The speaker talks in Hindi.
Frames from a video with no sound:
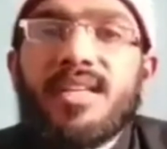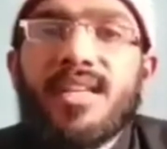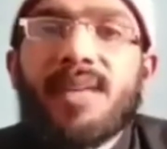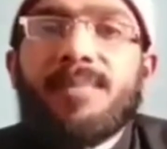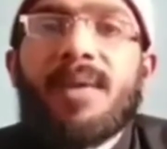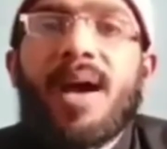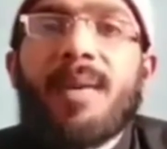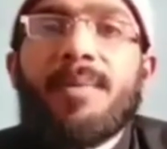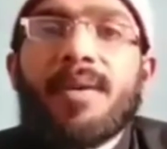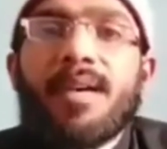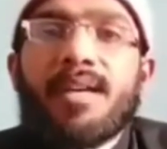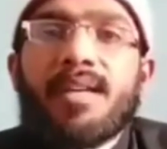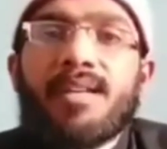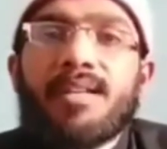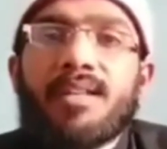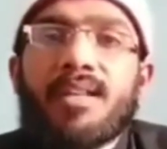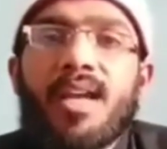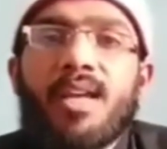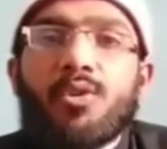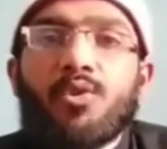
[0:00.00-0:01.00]
जब आप
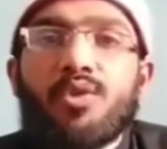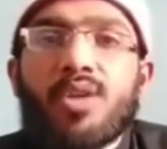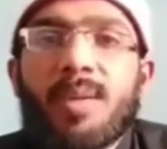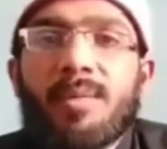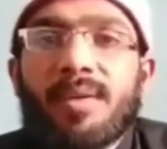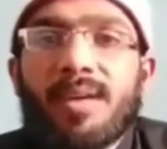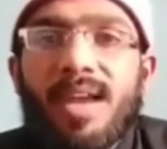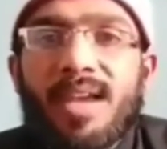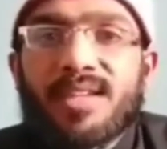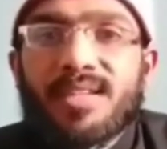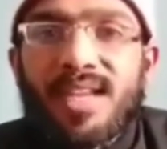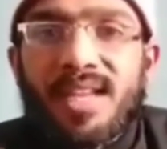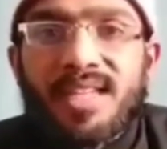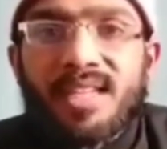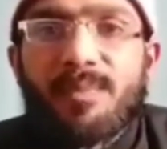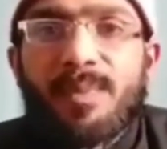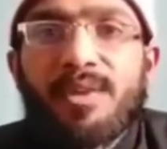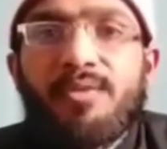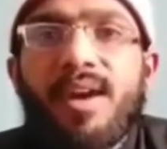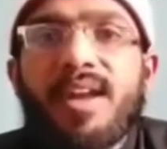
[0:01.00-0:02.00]
खरीदते हैं तो जब
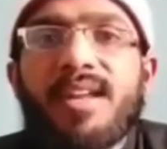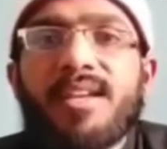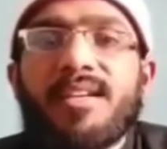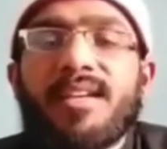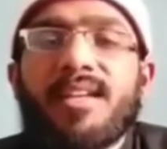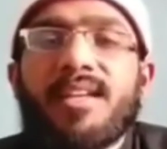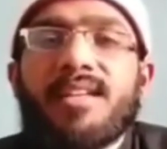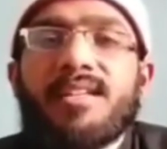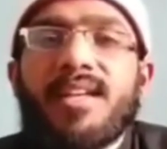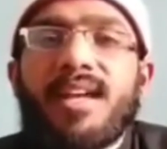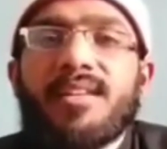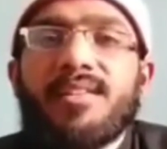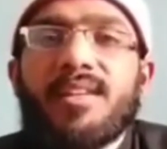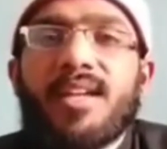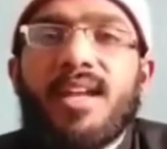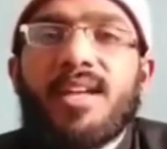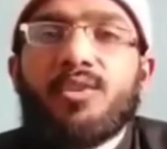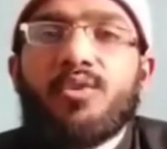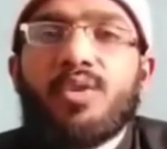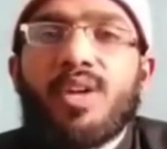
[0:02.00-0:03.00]
लाइसेंस बनवाने के लिए
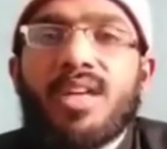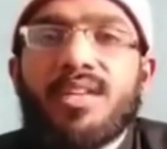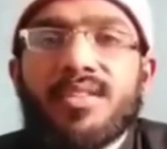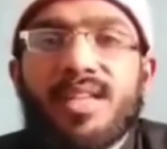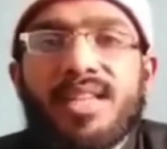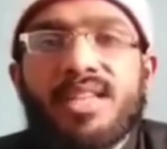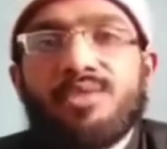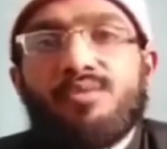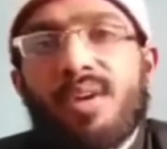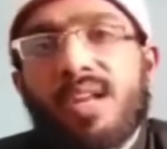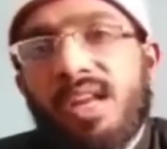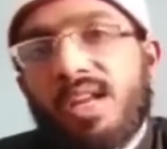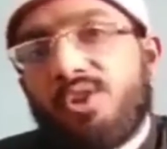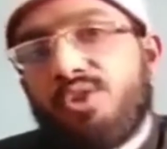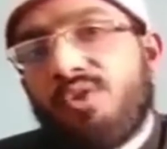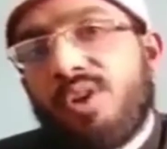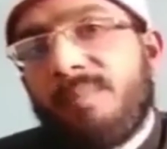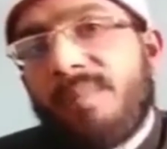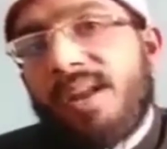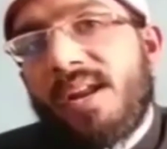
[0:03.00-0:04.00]
जाते हैं तो लाइसेंस वाला
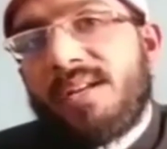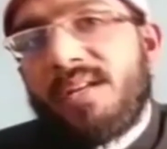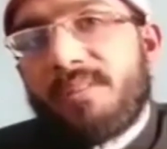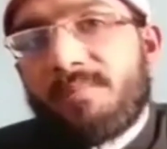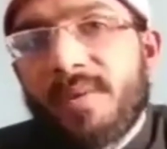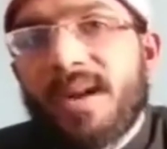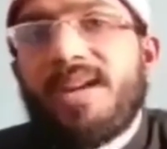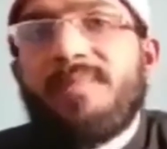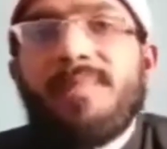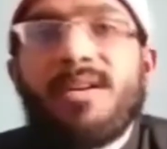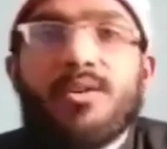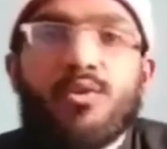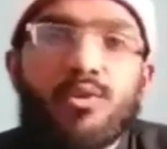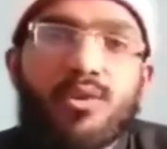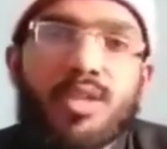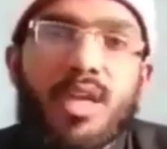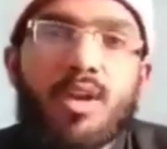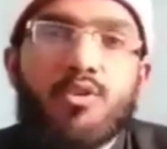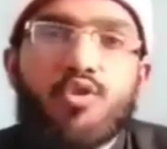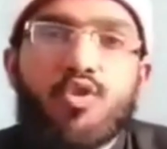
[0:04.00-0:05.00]
जो हमारा डिपार्टमेंट
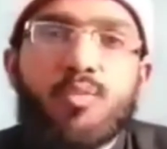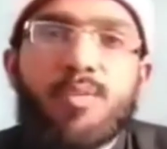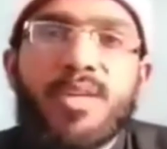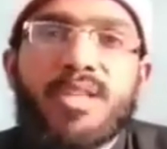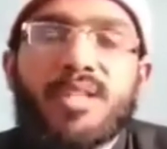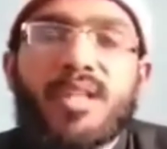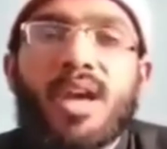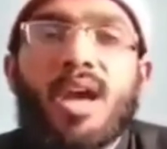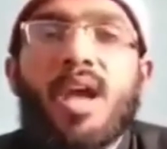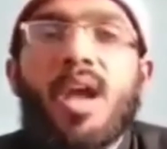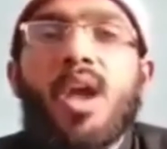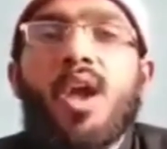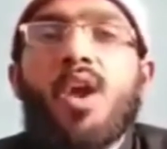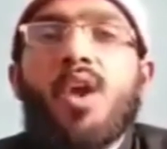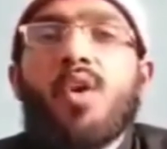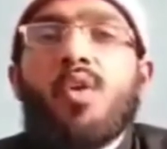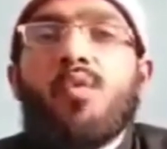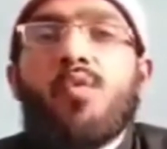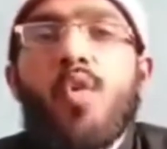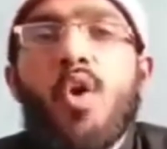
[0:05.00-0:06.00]
होता है हुकूमत का
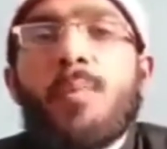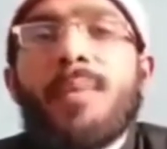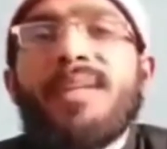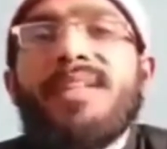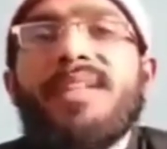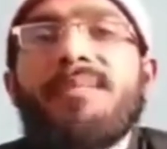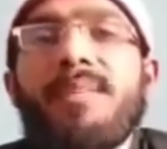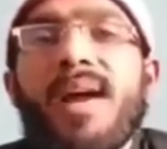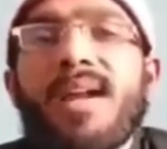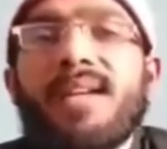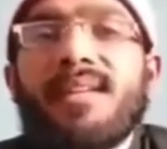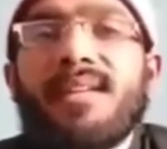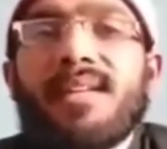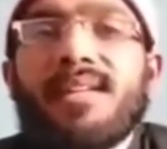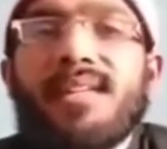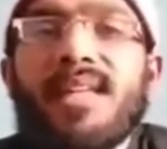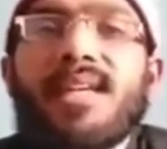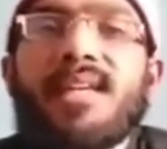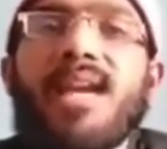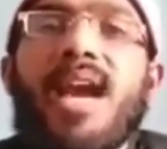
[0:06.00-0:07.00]
वो भी डिमांड
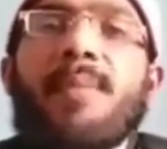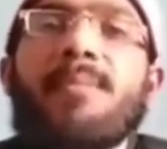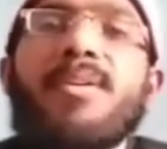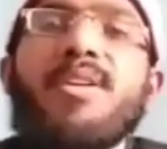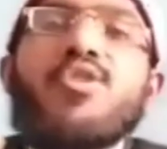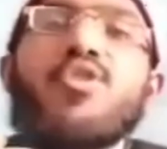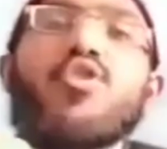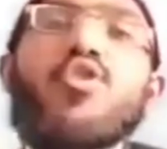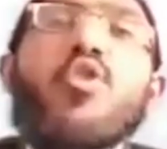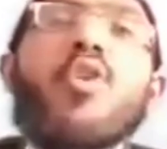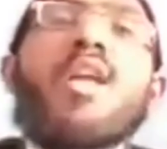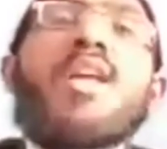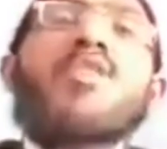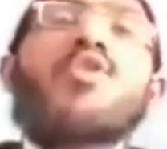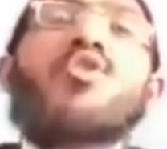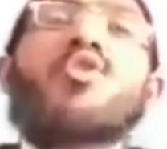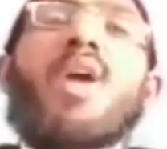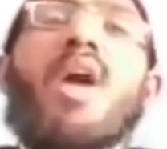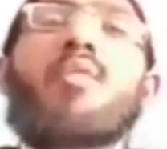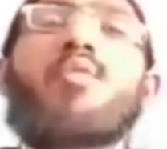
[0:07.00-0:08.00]
करता है कि आप इंश्योरेंस
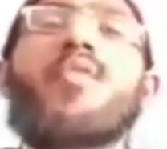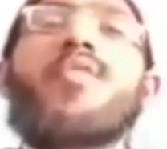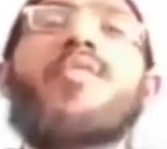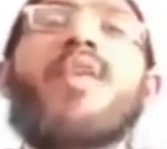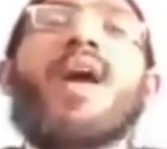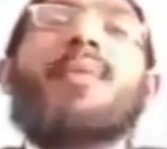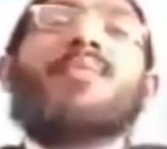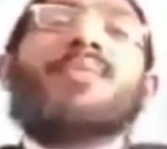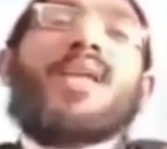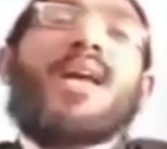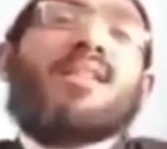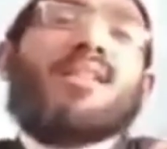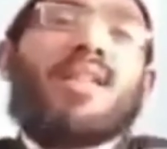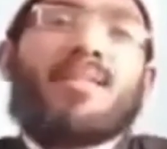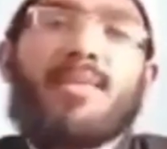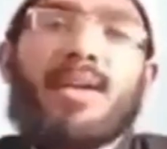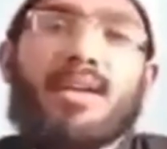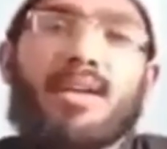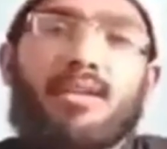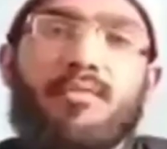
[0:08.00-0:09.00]
जो है वो फार्म साथ
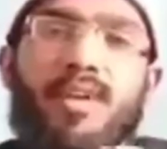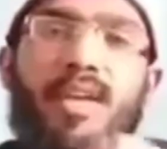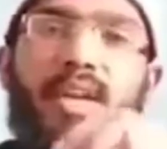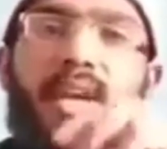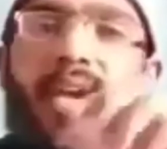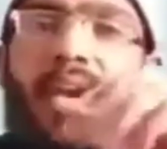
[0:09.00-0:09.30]
जमा करवाएं